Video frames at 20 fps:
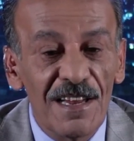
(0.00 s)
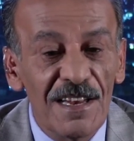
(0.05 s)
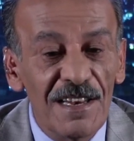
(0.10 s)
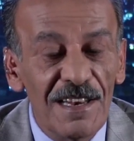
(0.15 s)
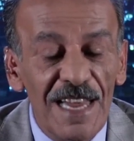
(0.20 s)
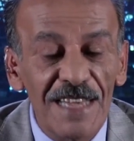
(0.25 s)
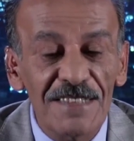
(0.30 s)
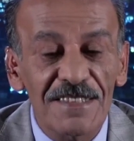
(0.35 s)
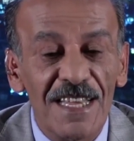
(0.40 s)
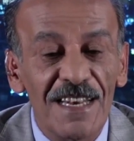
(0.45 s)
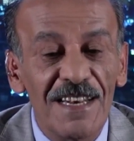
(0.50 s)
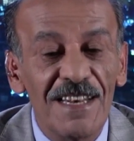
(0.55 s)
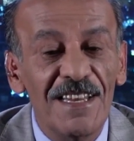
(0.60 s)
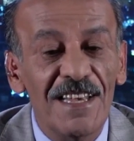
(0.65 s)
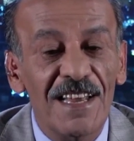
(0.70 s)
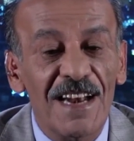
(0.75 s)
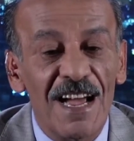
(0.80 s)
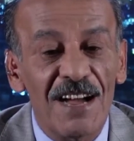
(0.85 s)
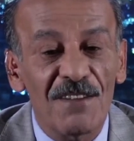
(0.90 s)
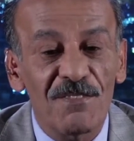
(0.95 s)
ليس
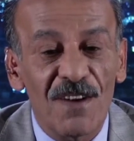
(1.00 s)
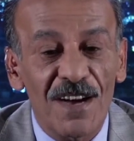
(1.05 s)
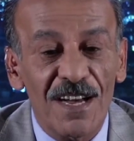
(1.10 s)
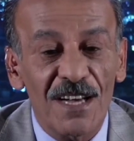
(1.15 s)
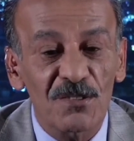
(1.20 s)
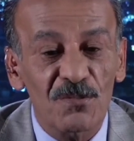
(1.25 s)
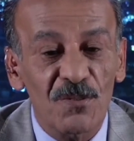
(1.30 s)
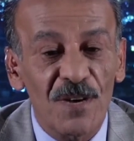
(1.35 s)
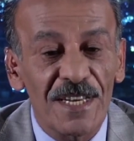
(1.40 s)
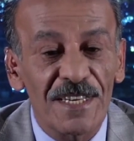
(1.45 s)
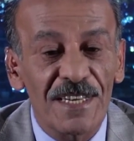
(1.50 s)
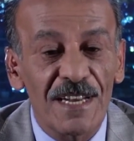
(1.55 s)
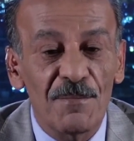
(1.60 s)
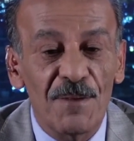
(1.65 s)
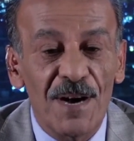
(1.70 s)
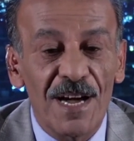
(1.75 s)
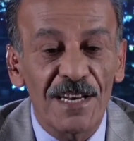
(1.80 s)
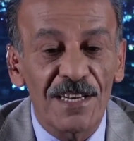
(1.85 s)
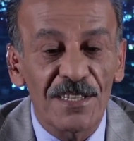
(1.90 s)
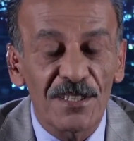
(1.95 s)
للعراق فقط
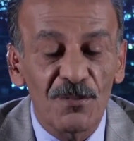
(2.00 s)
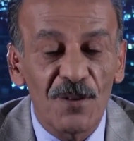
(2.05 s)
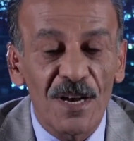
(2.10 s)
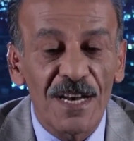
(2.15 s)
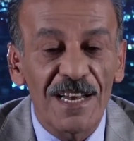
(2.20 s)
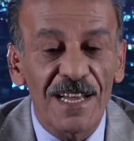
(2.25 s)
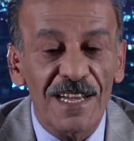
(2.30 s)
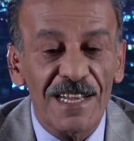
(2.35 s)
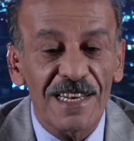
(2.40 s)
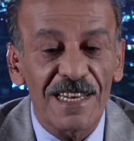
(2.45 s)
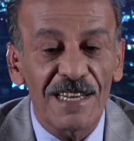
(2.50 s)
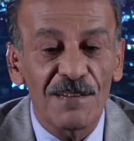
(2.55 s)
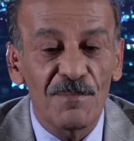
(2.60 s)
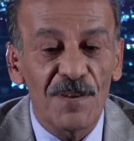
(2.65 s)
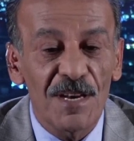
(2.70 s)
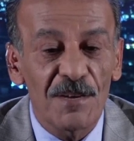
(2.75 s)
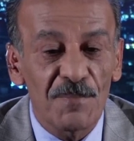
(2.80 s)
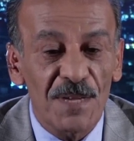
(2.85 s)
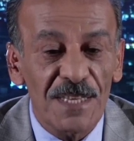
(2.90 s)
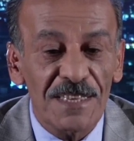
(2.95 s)
وإنما لدول الإقليم
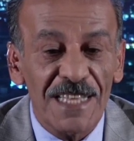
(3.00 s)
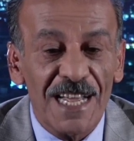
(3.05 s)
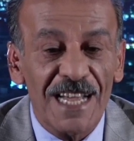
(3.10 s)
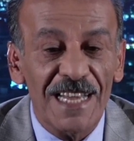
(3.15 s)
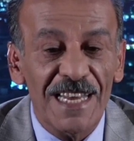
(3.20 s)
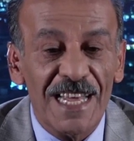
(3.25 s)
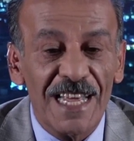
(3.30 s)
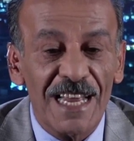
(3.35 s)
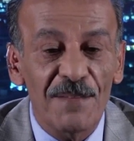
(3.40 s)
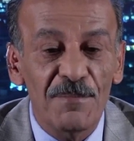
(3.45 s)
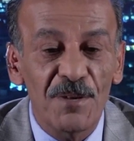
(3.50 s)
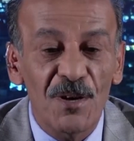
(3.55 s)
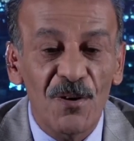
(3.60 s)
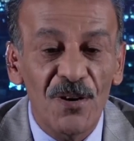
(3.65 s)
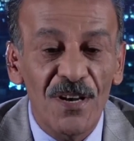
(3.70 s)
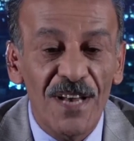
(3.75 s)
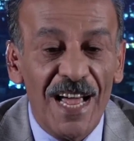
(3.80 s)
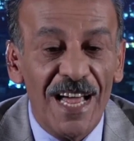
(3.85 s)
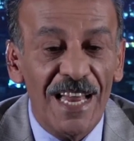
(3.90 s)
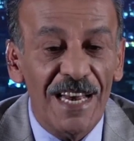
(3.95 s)
للمنطقة العربية
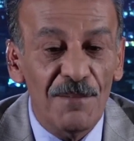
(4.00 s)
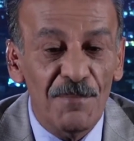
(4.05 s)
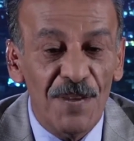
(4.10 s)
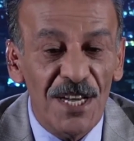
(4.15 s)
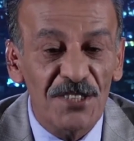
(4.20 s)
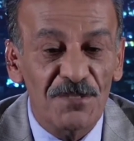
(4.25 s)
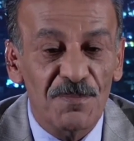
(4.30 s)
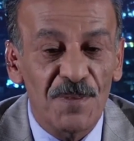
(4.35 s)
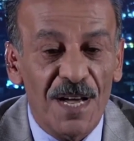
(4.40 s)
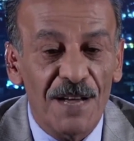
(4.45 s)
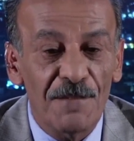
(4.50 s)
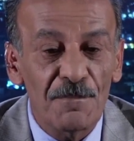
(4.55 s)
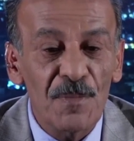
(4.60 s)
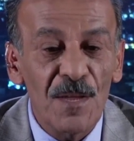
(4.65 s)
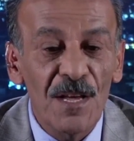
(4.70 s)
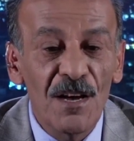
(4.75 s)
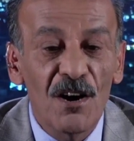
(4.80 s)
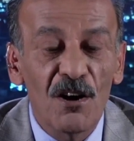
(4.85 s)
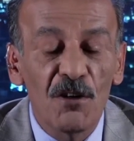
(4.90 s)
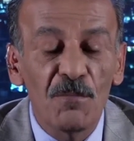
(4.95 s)
والعالم أجمع
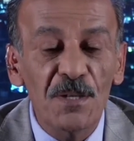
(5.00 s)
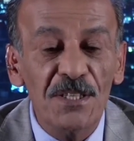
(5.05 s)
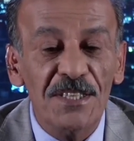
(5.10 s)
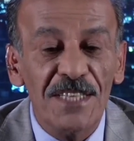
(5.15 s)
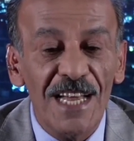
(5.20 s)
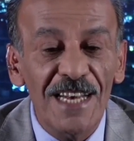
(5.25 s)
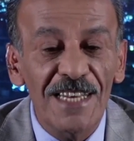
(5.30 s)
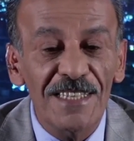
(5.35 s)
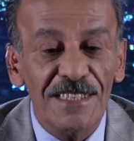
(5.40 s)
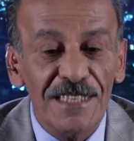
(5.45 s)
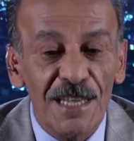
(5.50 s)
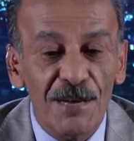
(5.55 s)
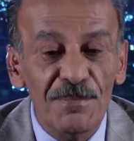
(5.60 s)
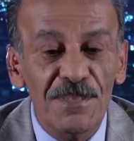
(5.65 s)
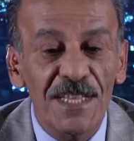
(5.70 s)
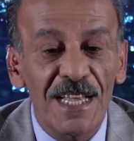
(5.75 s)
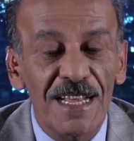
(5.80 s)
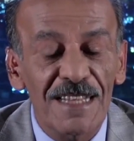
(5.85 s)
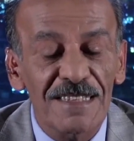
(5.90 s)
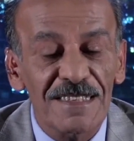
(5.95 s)
وبالتالي
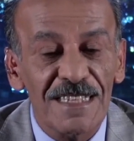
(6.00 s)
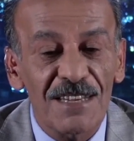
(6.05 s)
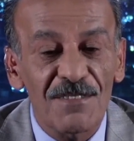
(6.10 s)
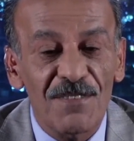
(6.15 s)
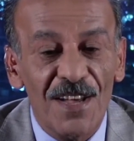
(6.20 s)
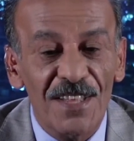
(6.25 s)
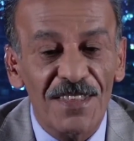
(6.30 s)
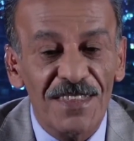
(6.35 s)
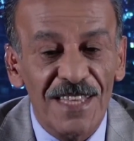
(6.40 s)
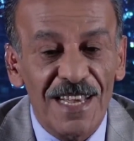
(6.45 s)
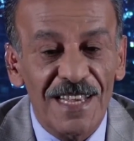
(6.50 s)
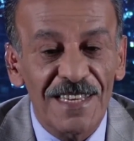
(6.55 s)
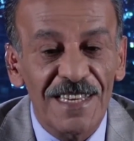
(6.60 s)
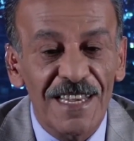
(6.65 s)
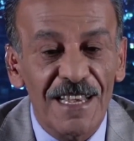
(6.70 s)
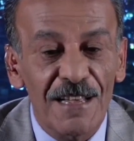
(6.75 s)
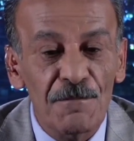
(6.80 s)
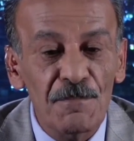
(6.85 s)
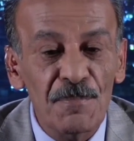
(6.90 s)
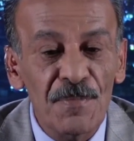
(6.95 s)
تبدأ الصفحة
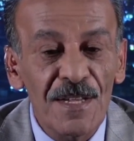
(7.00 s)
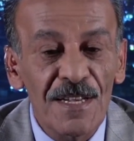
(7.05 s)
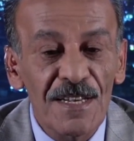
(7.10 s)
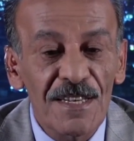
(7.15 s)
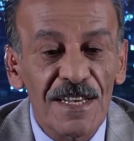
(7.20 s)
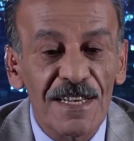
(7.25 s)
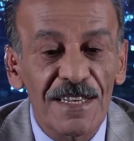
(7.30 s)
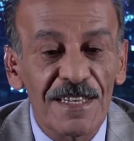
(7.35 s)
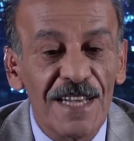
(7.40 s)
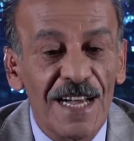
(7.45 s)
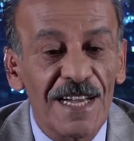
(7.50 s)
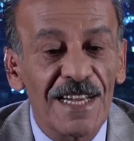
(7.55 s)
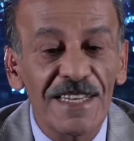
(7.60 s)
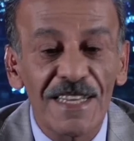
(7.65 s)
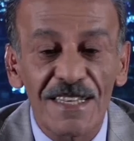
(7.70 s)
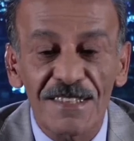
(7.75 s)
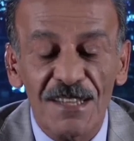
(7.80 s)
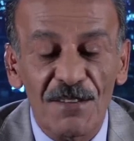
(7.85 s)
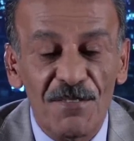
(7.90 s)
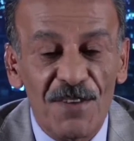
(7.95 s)
الثانية آه، يعني
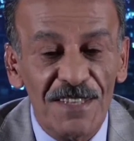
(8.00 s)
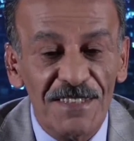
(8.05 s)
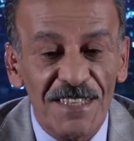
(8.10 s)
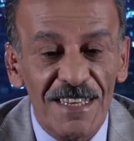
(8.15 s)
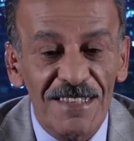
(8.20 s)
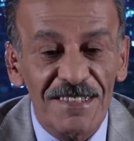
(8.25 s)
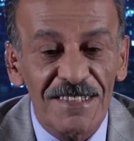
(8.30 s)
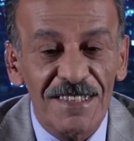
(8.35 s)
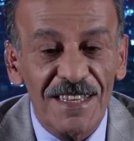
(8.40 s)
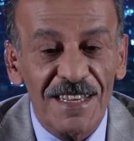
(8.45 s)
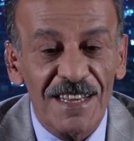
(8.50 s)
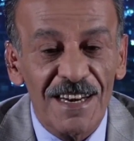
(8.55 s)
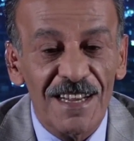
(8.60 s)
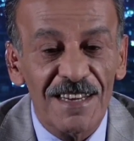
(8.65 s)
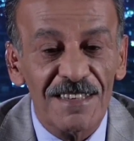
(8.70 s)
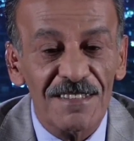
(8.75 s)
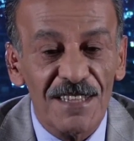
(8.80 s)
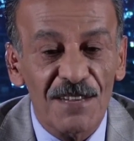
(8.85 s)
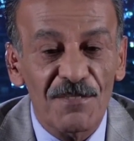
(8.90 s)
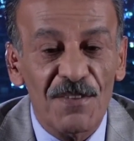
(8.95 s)
هي صفحة
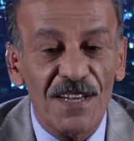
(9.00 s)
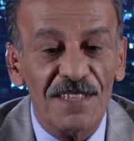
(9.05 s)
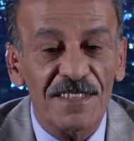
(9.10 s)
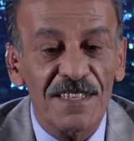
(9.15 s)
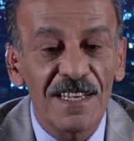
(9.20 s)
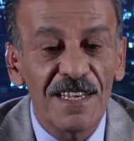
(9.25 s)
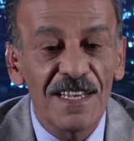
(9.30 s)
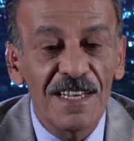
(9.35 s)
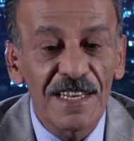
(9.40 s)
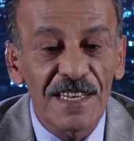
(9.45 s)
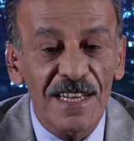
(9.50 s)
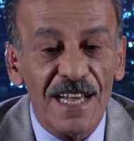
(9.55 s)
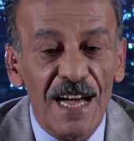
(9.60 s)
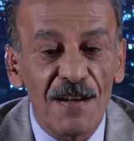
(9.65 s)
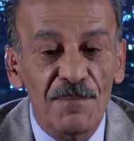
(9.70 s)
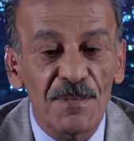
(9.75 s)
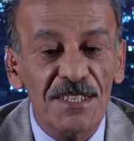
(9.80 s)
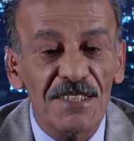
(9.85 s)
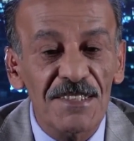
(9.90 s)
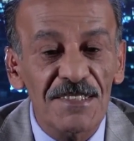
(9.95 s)
الاستقرار صفحة
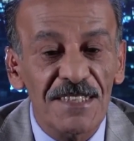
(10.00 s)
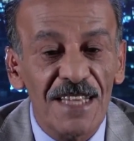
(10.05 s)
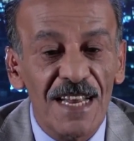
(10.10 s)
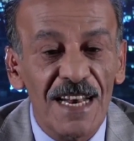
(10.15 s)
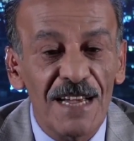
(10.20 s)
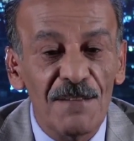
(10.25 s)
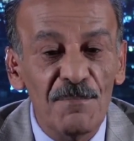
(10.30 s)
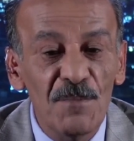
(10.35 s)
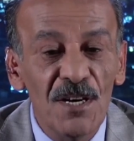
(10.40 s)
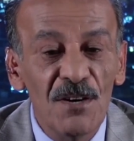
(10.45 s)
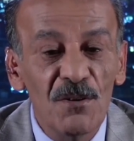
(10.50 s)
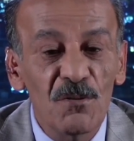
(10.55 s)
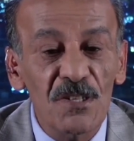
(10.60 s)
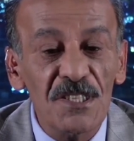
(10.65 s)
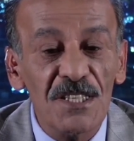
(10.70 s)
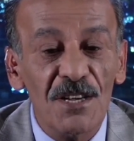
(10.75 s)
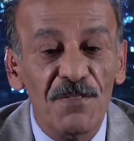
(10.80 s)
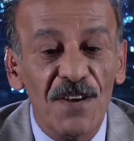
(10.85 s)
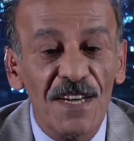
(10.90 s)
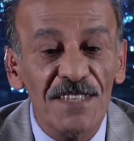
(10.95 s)
إقامة السلام
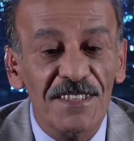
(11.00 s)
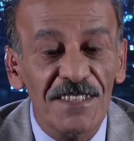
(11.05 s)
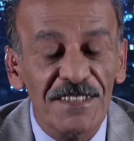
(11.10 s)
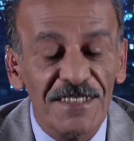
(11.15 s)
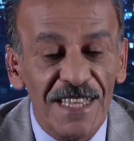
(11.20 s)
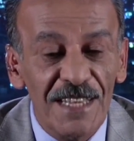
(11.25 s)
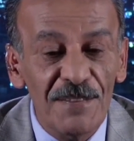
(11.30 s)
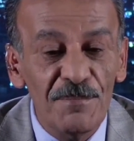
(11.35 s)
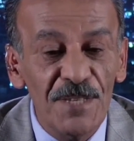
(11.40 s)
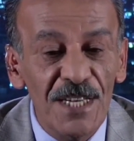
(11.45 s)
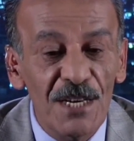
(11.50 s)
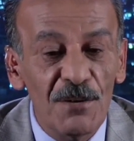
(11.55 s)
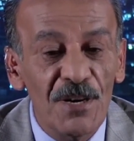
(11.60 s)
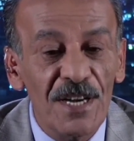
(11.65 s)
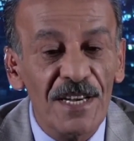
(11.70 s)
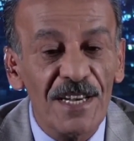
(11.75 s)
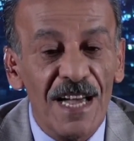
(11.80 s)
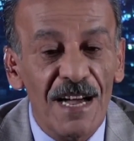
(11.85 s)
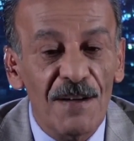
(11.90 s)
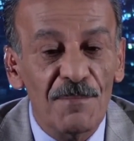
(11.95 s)
وصفحة التنمية
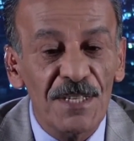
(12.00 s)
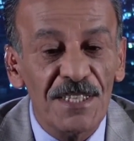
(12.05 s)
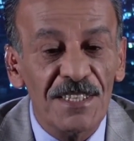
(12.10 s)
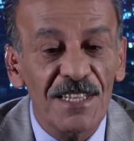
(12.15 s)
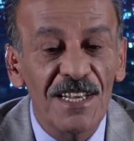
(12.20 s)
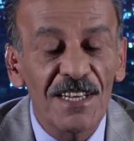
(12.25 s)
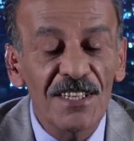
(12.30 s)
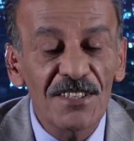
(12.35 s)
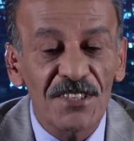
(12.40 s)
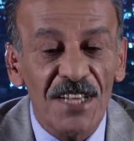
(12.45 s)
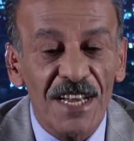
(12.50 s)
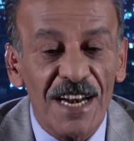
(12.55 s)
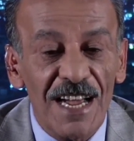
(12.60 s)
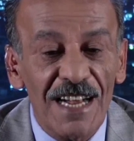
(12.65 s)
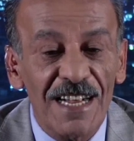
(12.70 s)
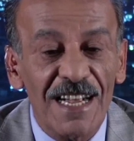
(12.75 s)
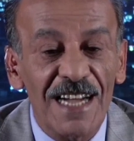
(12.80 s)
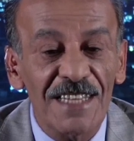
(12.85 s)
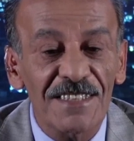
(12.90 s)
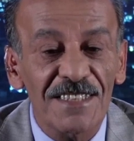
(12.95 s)
وإقامة
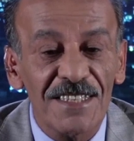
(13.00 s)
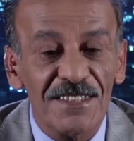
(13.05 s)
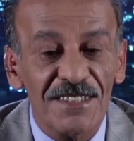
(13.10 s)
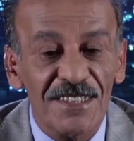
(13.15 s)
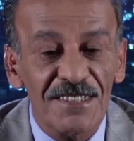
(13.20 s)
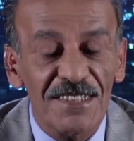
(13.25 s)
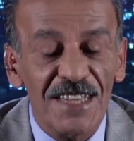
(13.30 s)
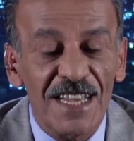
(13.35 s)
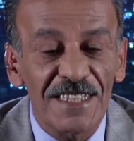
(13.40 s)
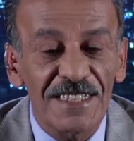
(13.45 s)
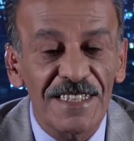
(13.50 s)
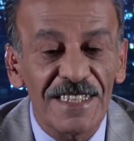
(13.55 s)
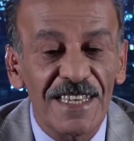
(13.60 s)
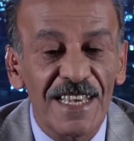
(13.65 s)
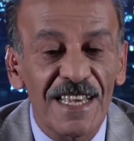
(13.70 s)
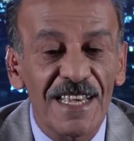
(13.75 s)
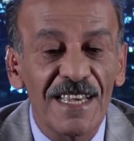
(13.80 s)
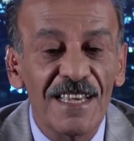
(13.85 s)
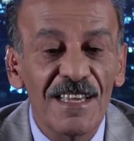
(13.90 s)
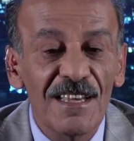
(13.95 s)
شراكات
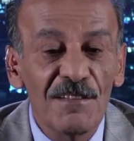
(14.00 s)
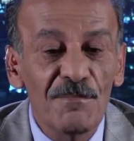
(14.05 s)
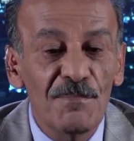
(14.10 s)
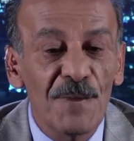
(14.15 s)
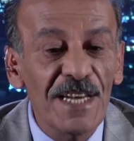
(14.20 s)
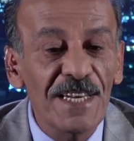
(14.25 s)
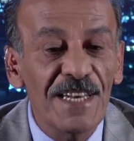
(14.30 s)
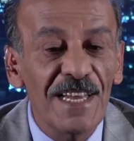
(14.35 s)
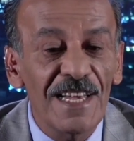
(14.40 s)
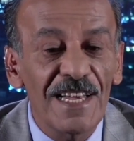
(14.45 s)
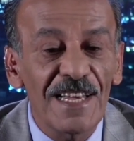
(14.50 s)
اقتصادية بين